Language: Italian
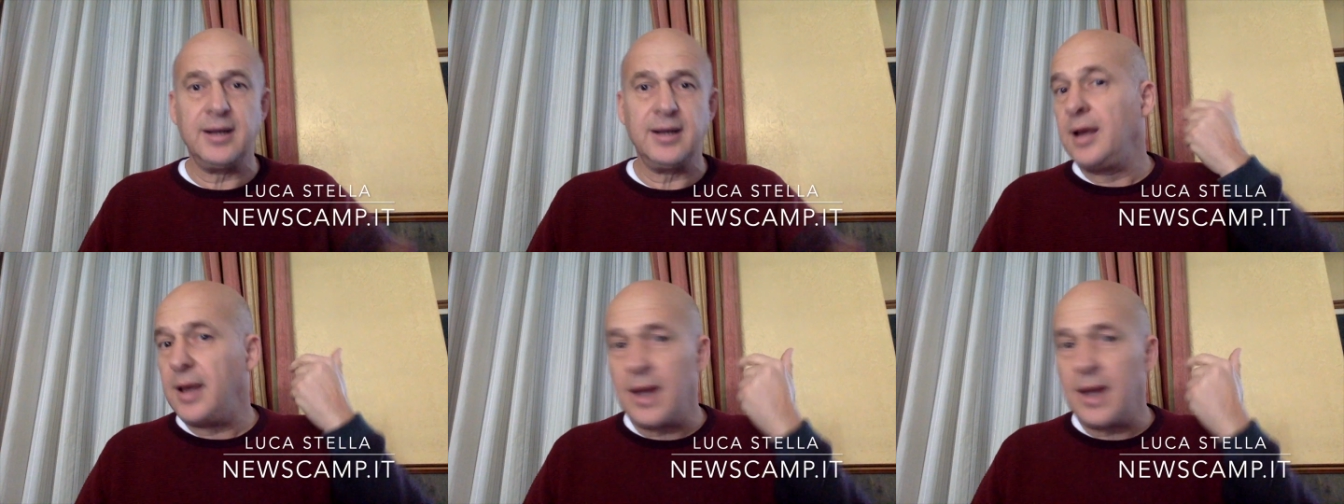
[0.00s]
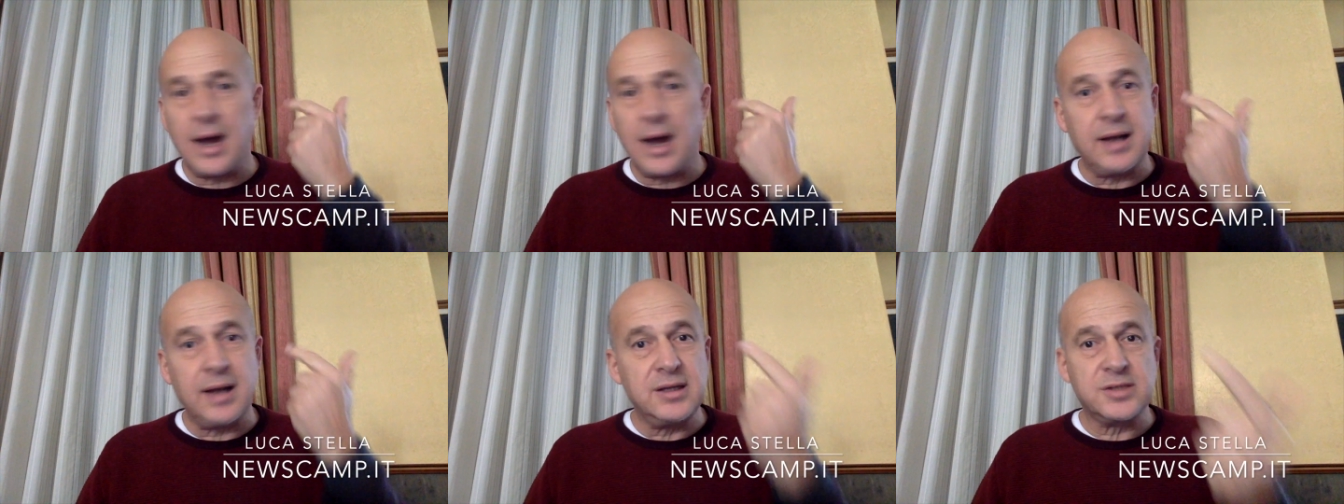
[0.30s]
e
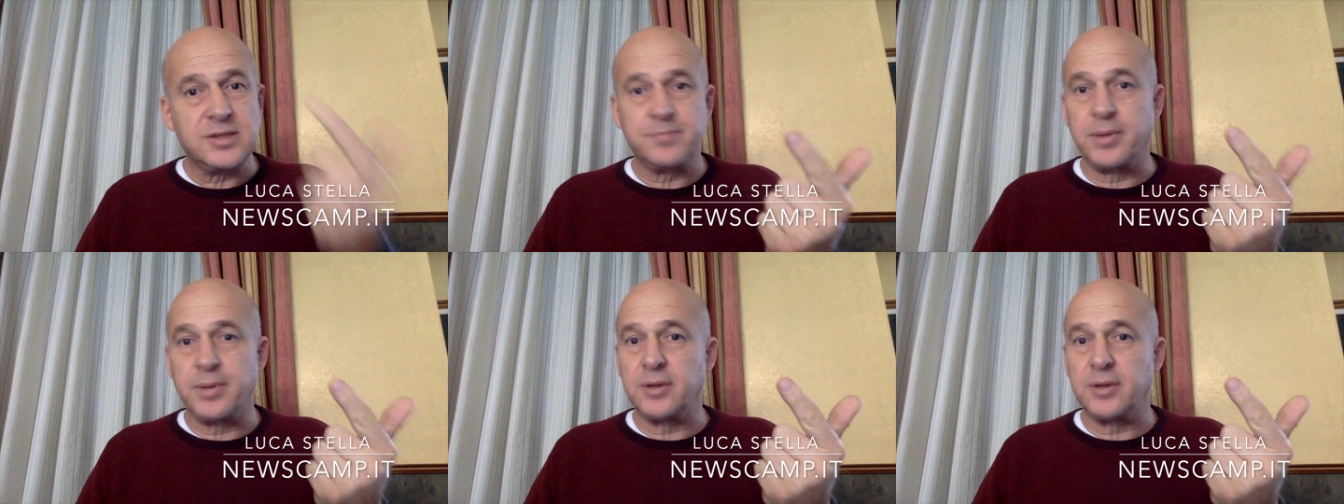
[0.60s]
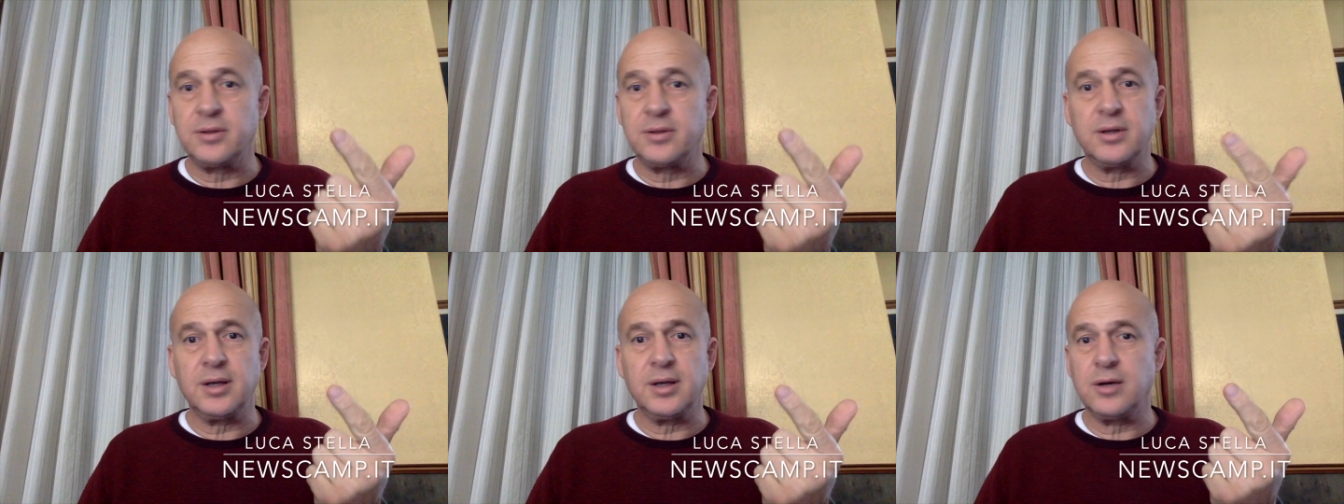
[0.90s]
ha gli
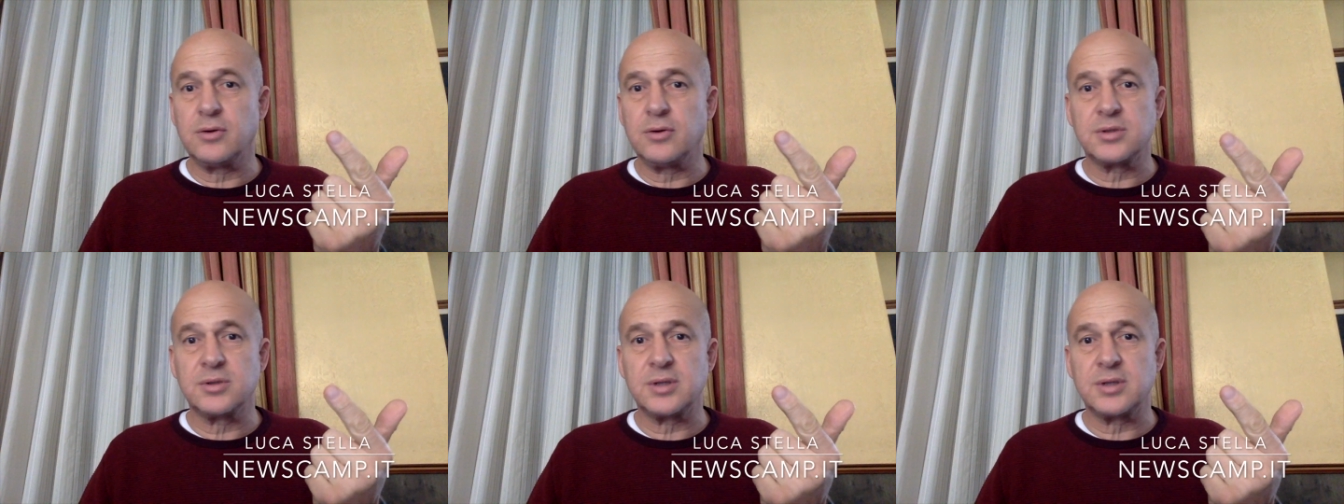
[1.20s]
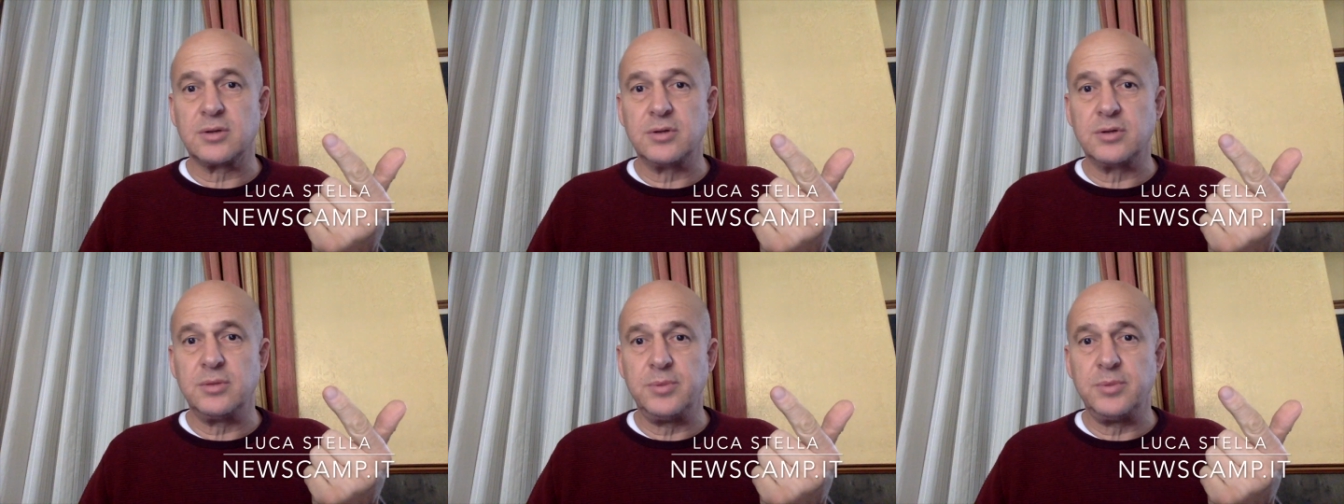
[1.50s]
spot che costano
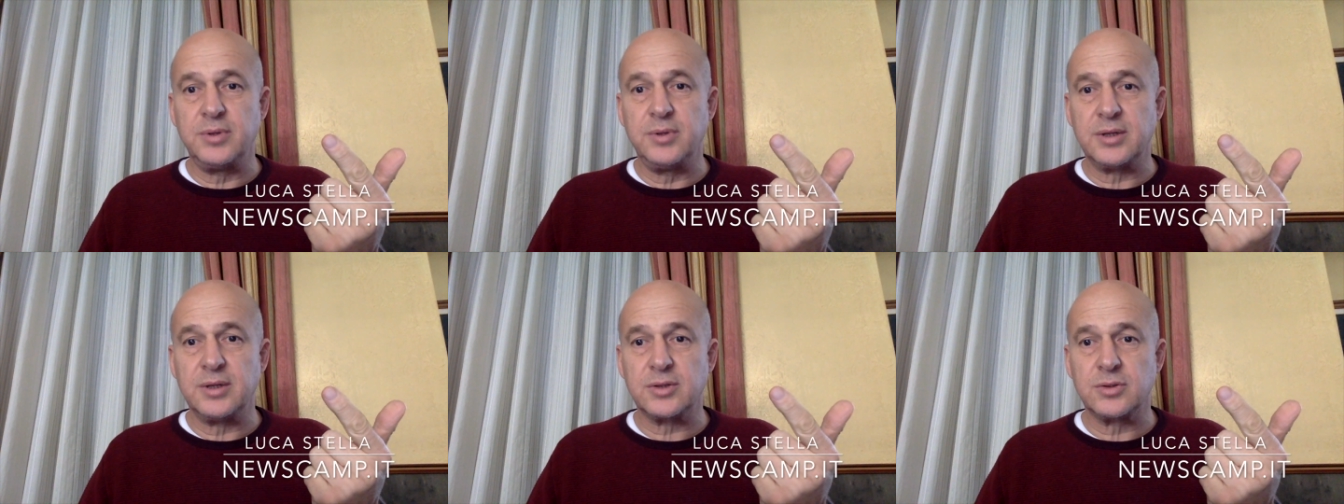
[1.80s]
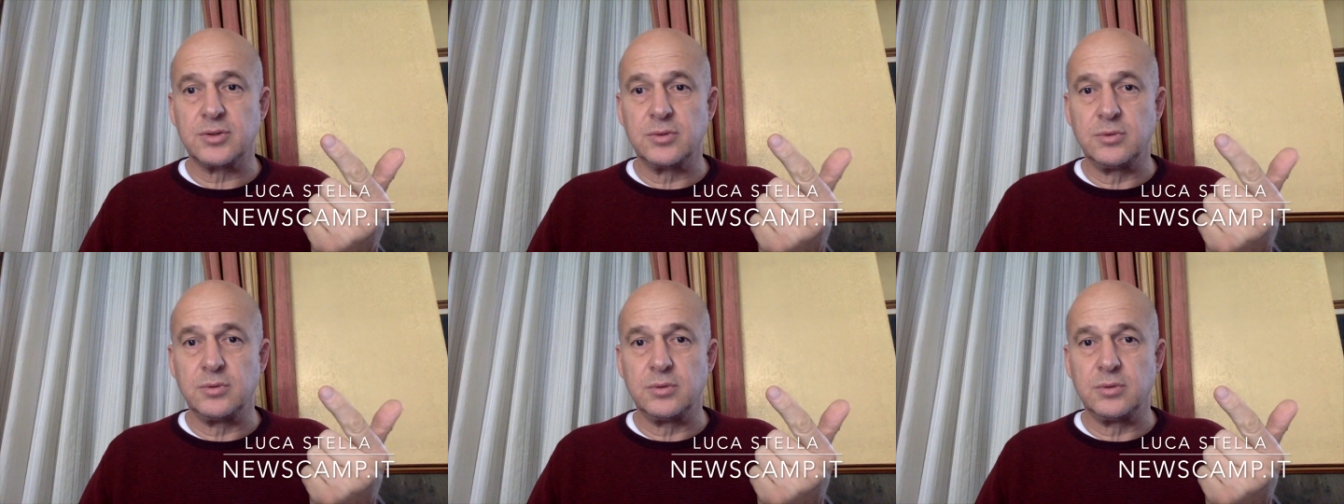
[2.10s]
di più in
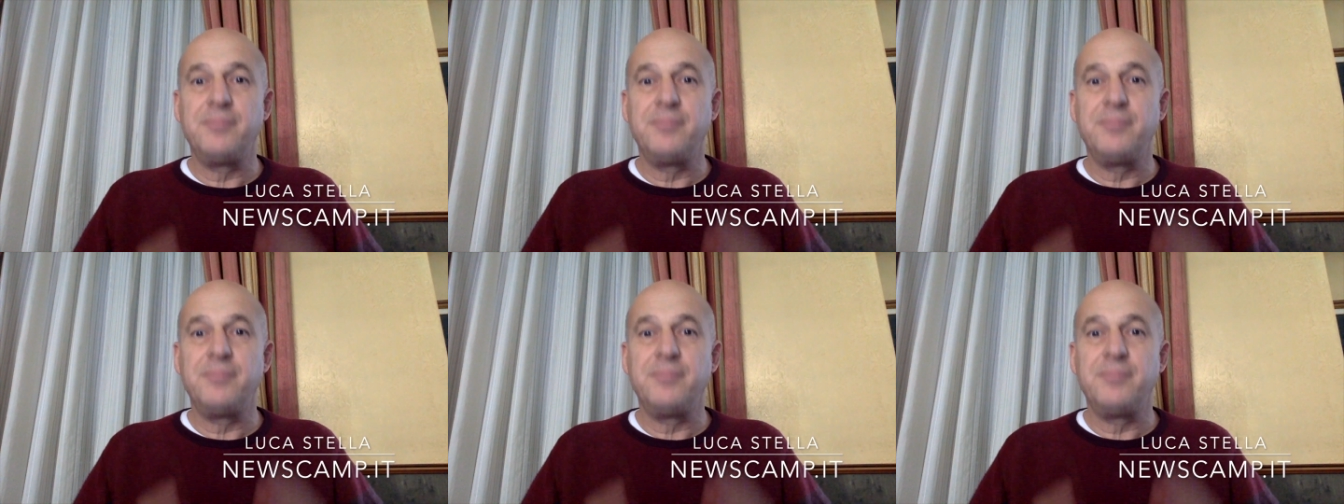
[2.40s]
assoluto,